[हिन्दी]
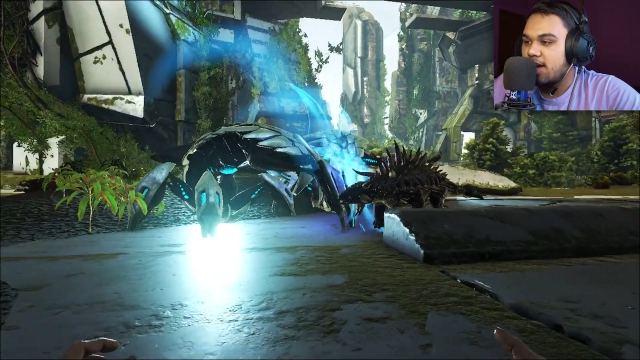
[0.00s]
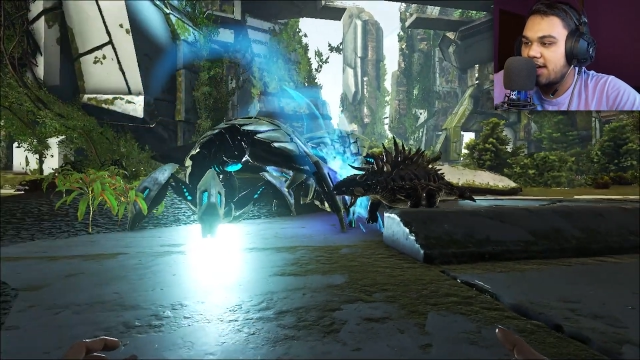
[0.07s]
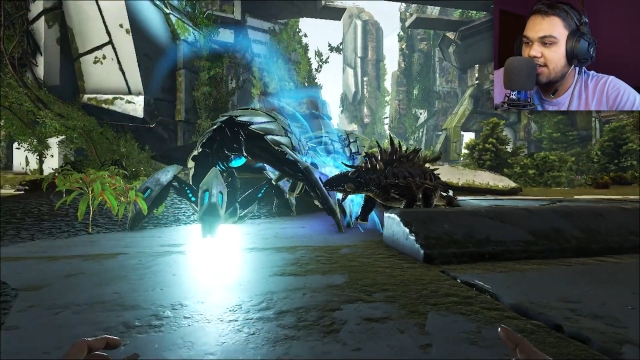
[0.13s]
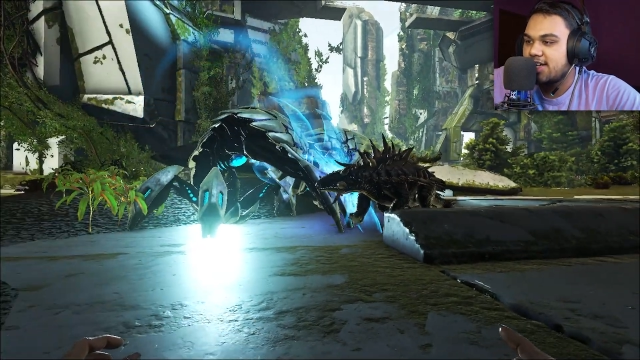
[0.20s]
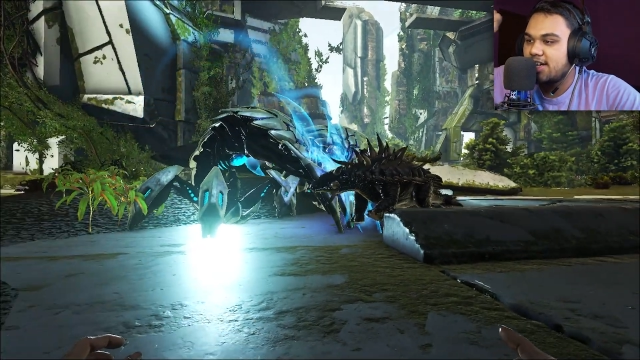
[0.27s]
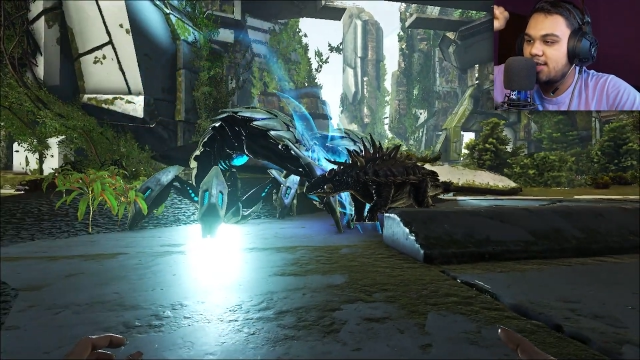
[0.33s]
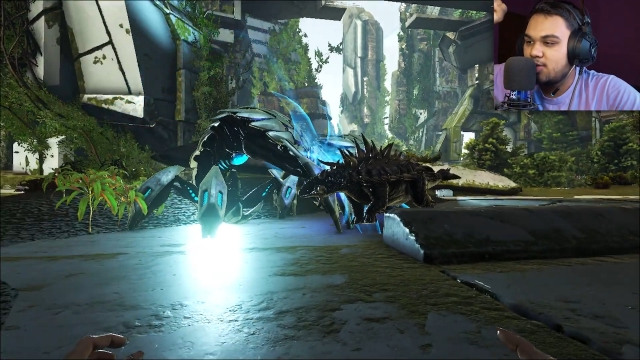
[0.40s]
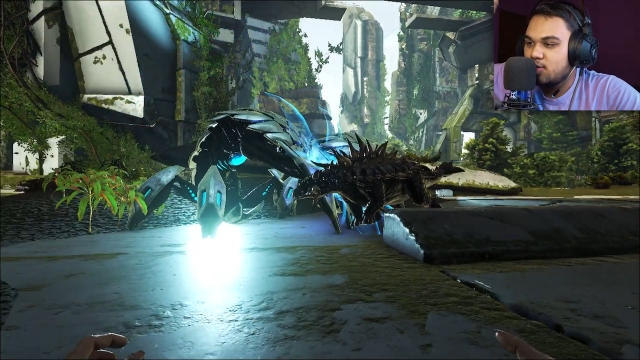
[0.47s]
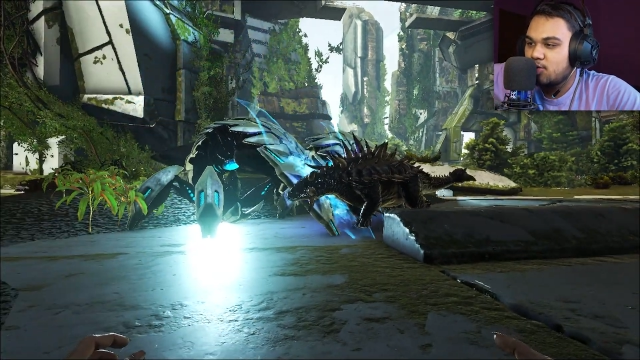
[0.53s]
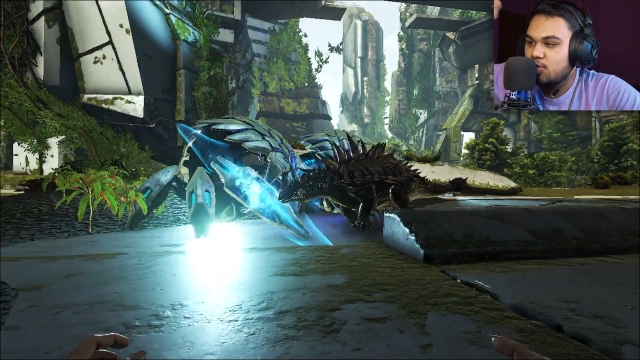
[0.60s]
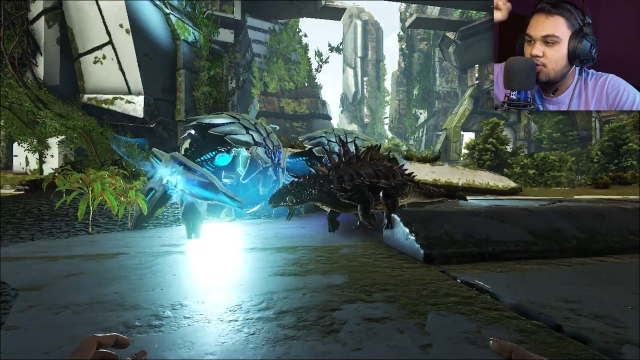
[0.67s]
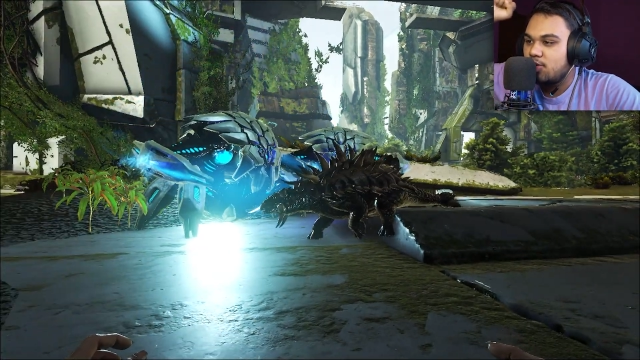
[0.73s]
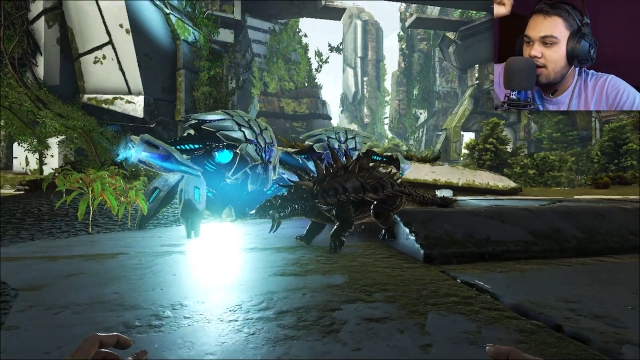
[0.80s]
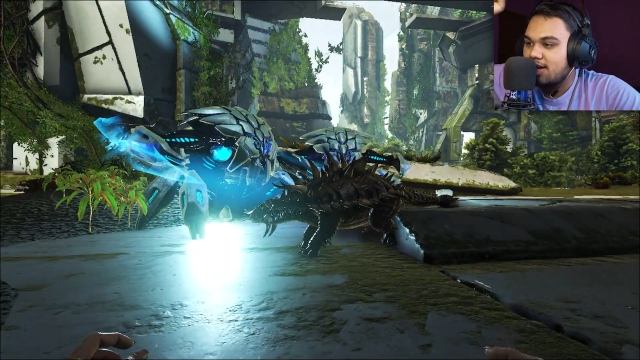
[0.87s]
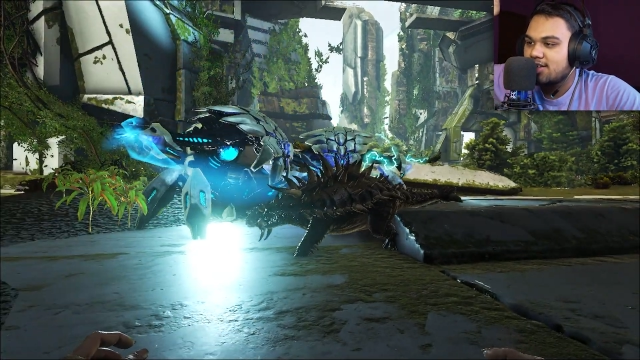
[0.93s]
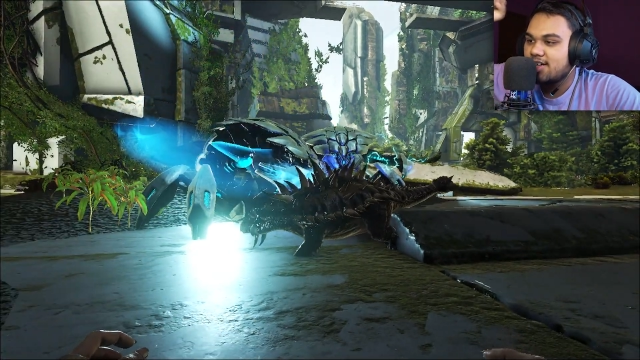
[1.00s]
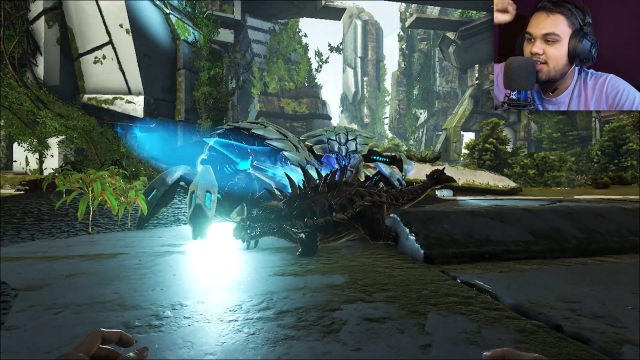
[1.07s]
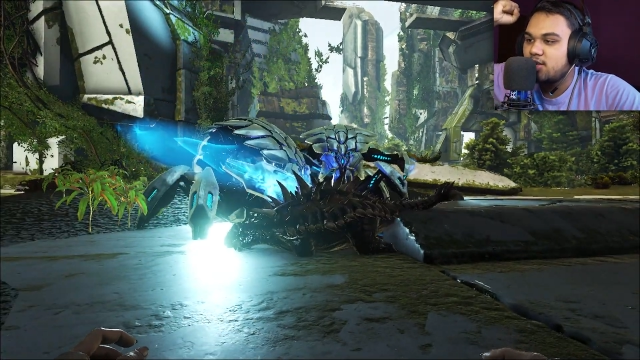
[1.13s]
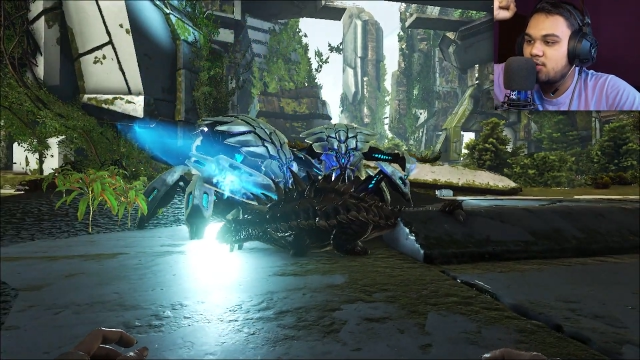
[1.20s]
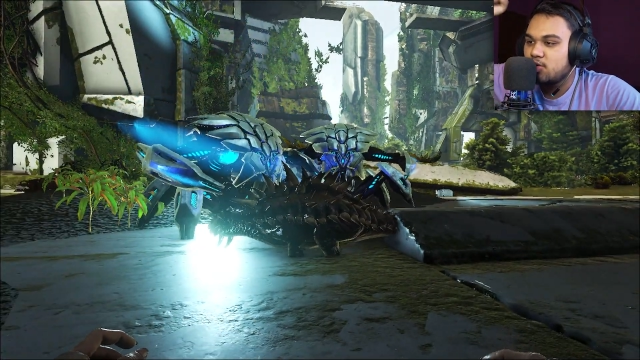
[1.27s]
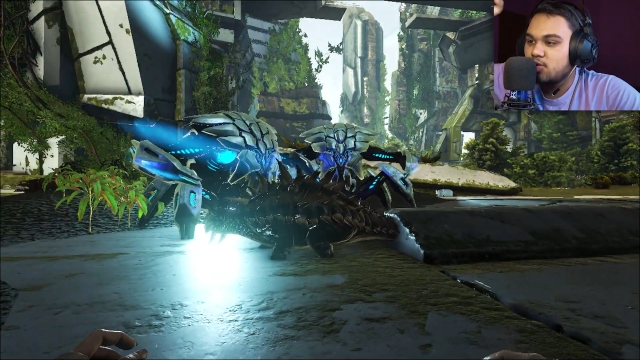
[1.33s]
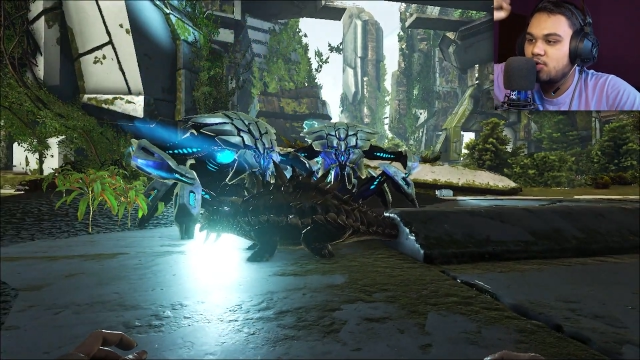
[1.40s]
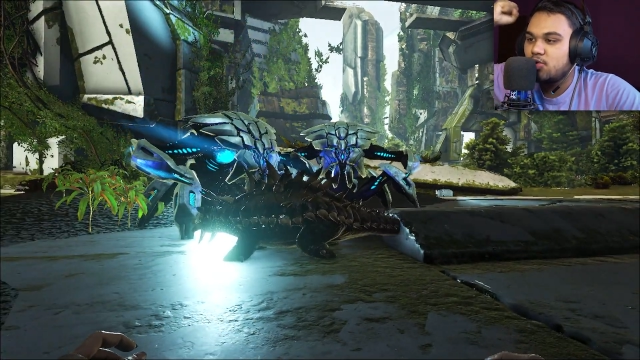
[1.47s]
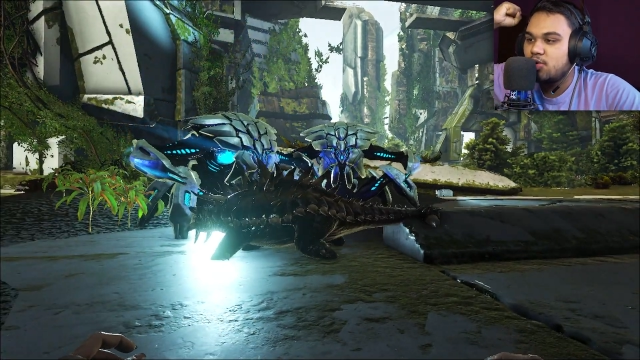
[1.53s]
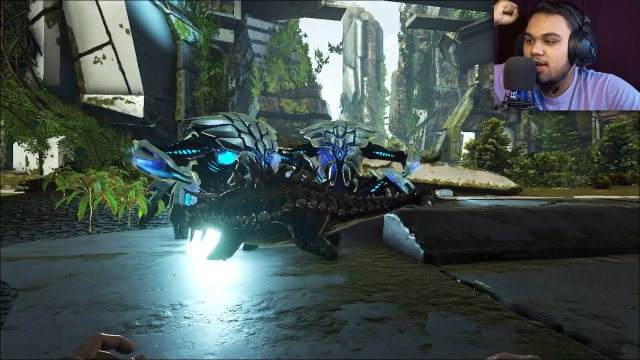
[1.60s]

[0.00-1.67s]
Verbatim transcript: एंकाइलो एंकाइलो